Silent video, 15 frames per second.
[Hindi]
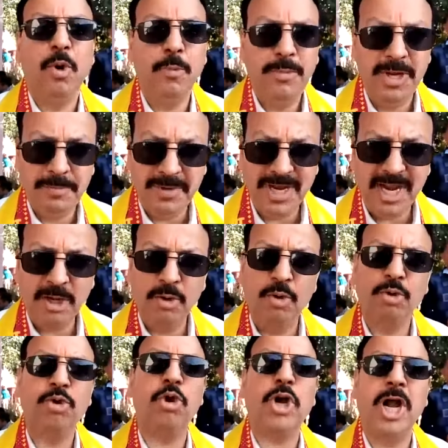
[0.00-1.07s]
वो बी पी एल
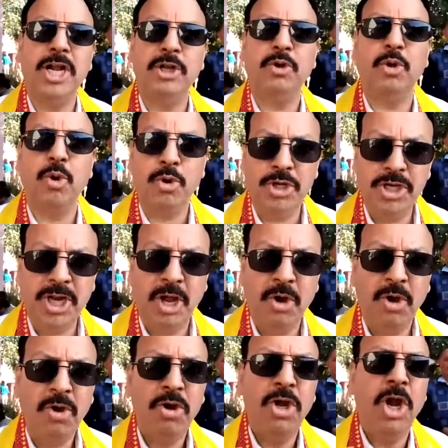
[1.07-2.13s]
हों उनको खाने को रोटी
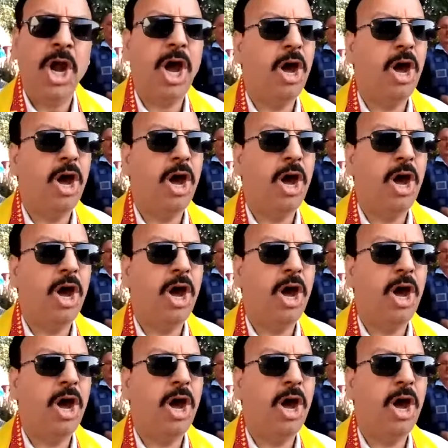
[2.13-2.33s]
ना हो